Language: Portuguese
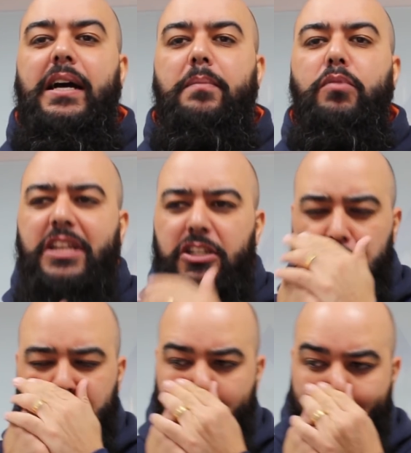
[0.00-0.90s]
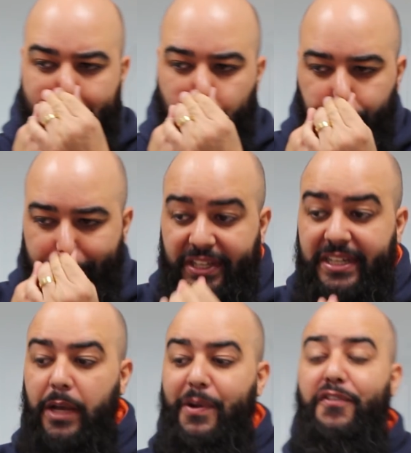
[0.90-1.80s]
Uh, muita gente me pergunta,
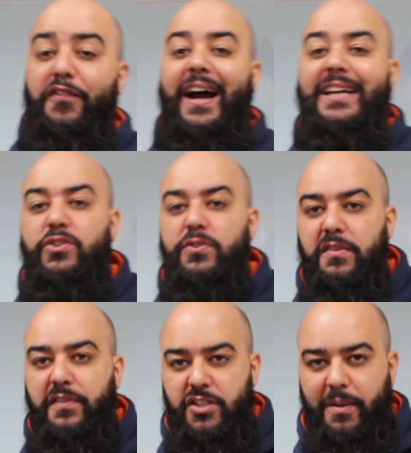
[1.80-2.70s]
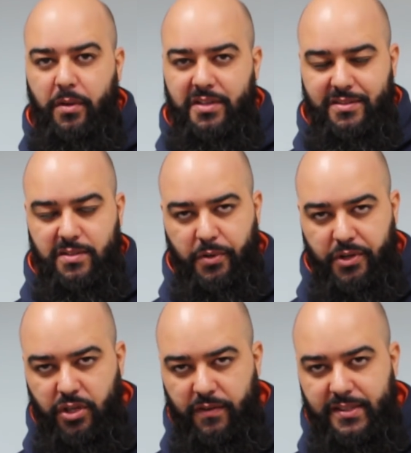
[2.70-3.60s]
Danilão, é fácil viver de apostas
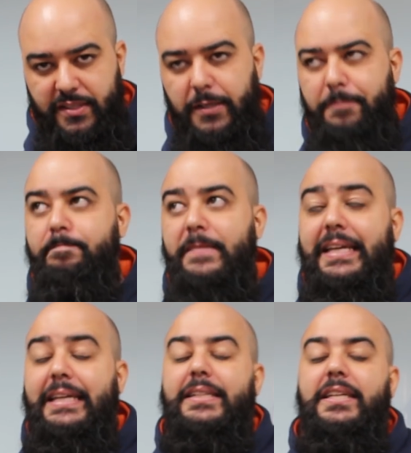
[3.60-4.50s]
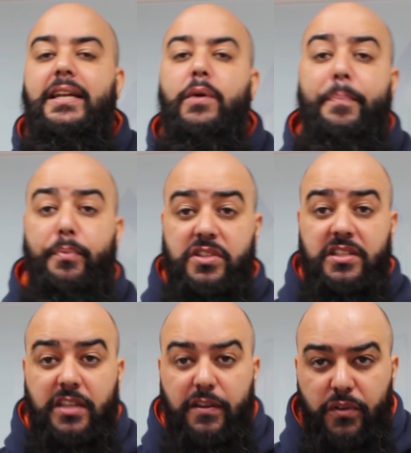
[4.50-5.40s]
esportivas? Danilão, é
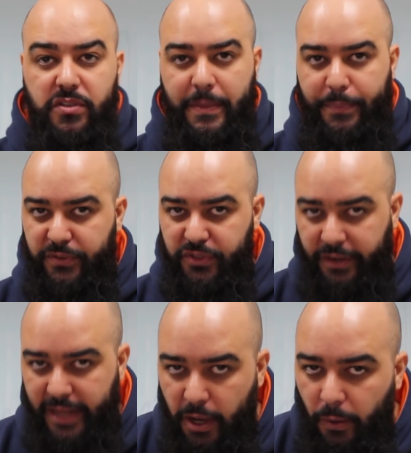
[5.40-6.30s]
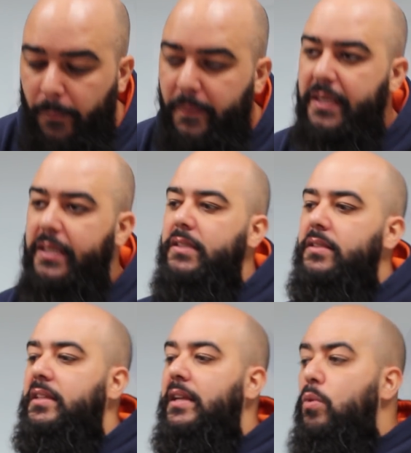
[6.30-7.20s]
possível ser profissional?
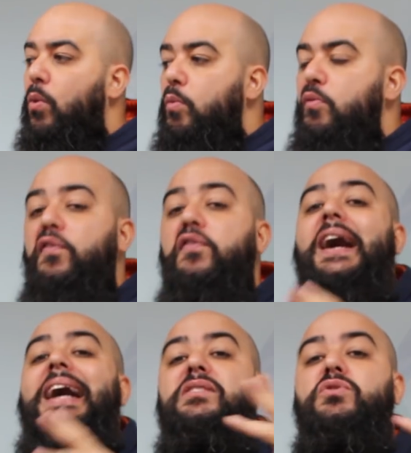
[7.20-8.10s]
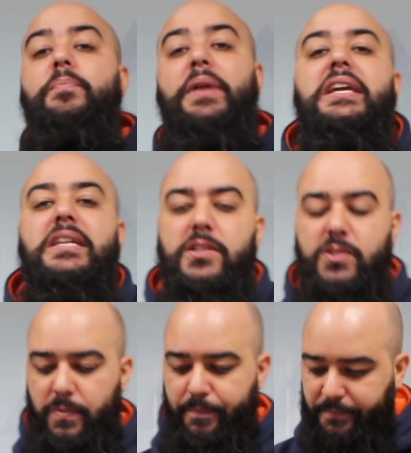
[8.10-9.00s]
Danilão, como faço para
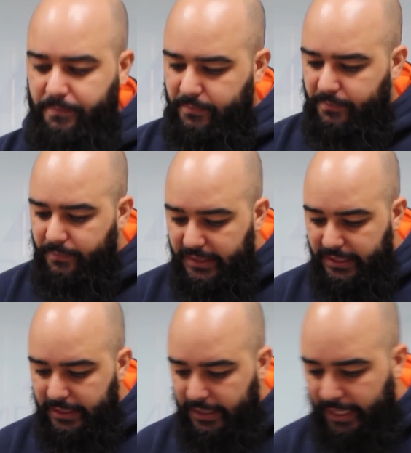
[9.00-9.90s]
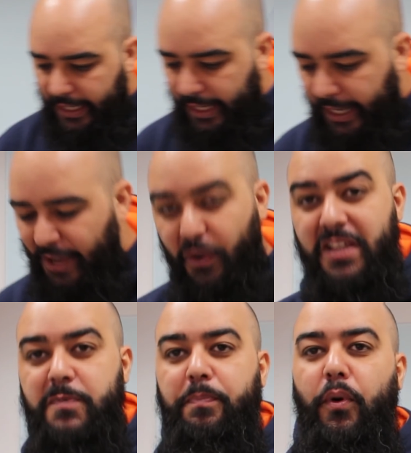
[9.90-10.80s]
isso? Uh, eu
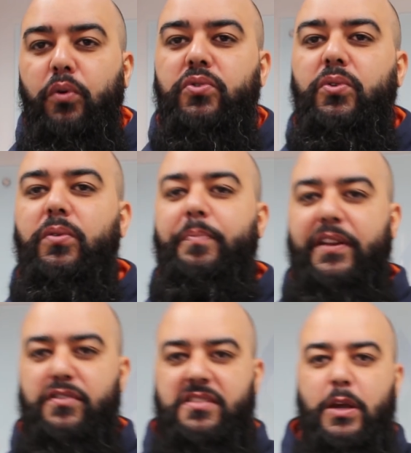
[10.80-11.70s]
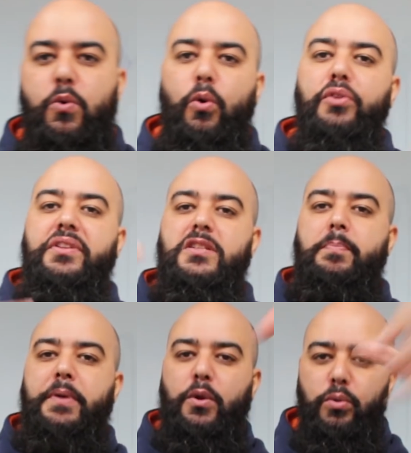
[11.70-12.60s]
respondo para você com outras
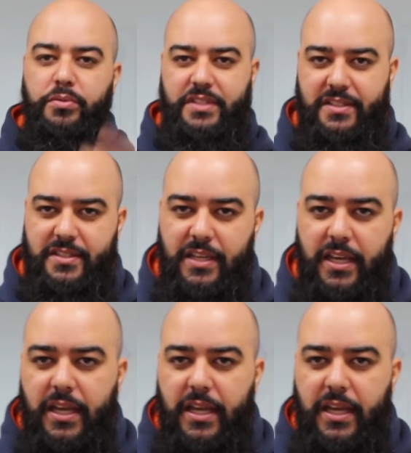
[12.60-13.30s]
perguntas.